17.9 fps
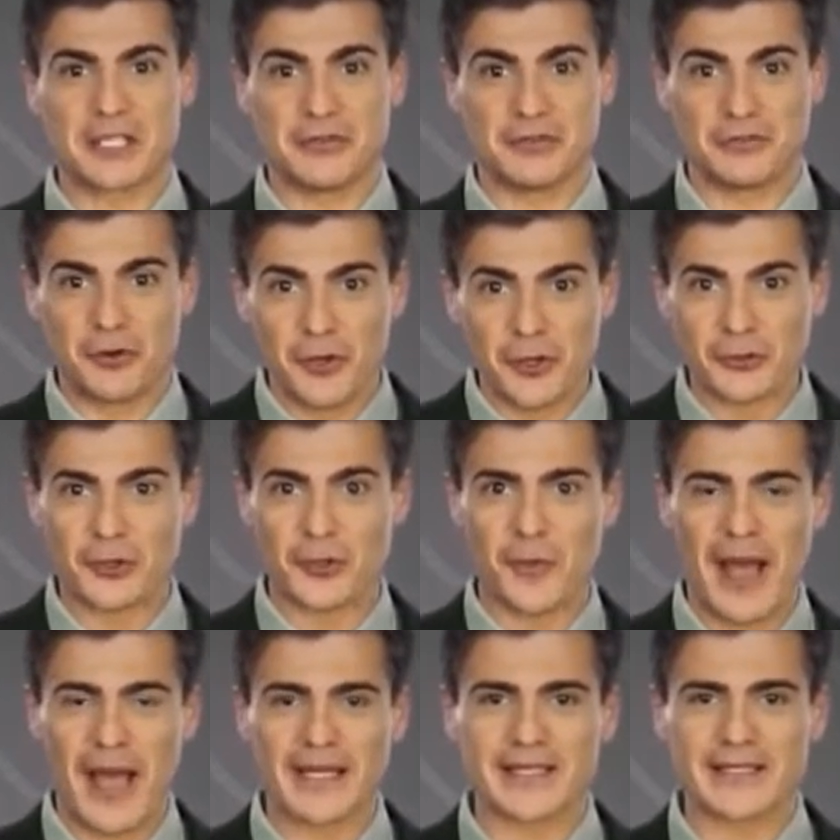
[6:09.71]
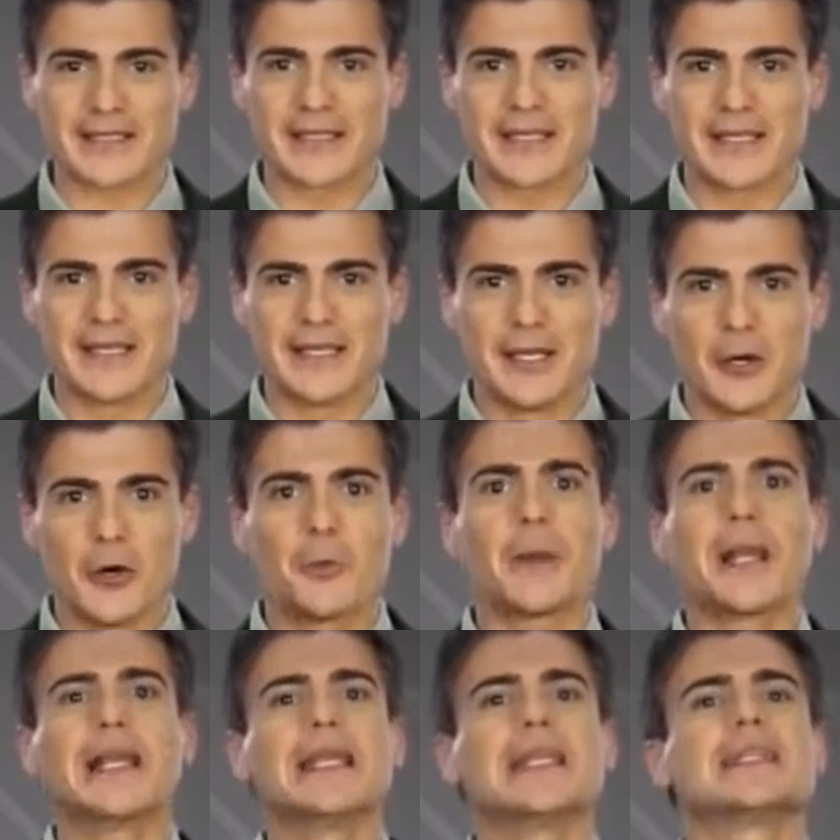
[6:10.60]
que foram tomadas, o
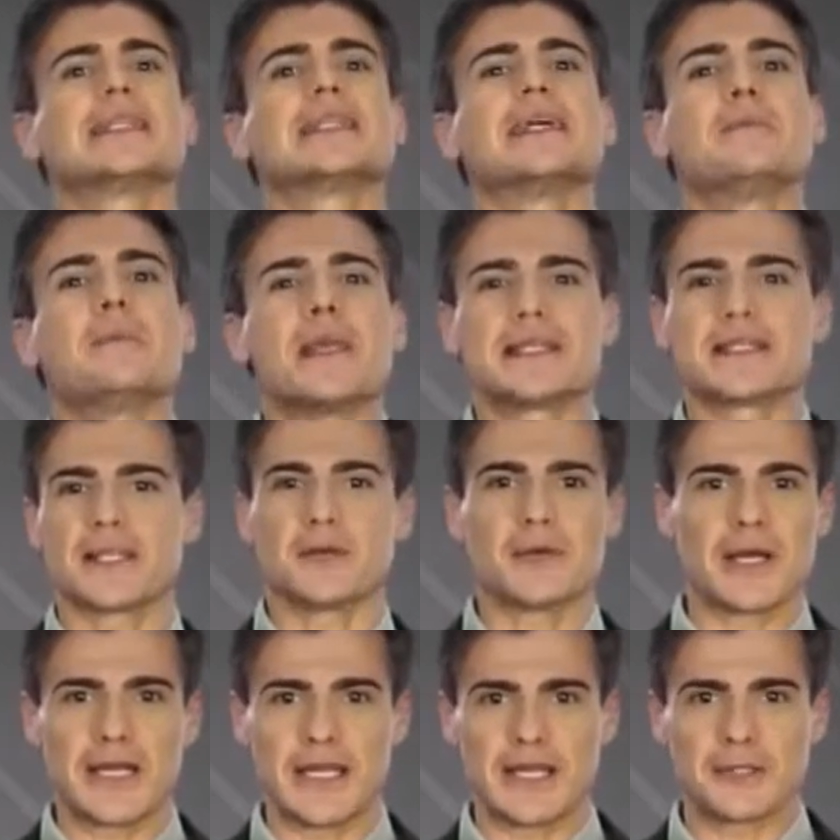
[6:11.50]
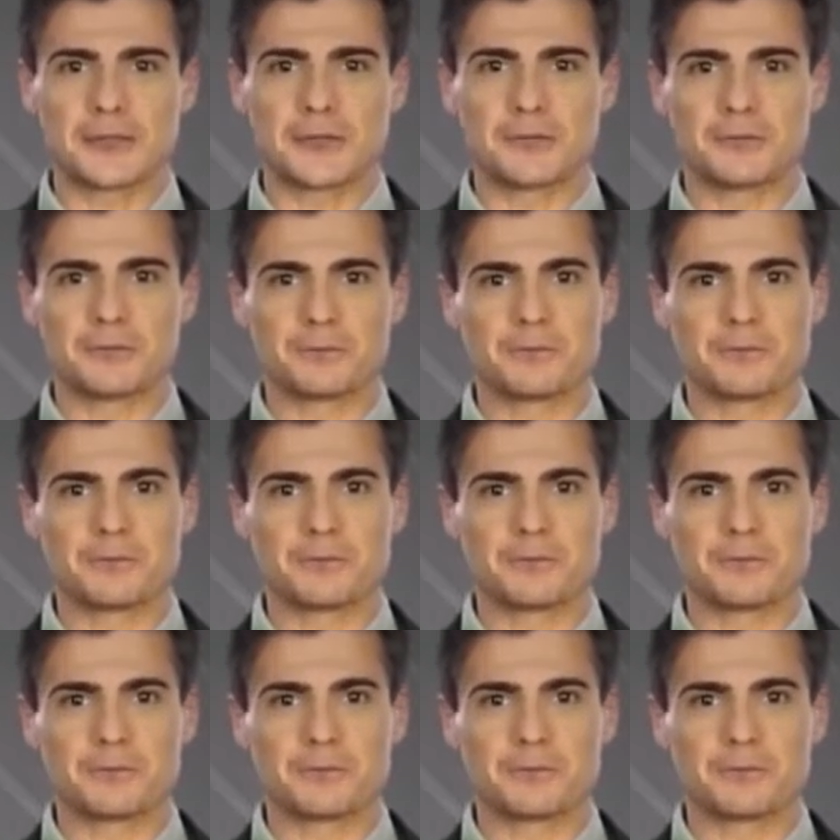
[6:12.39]
planeta também saiu ganhando.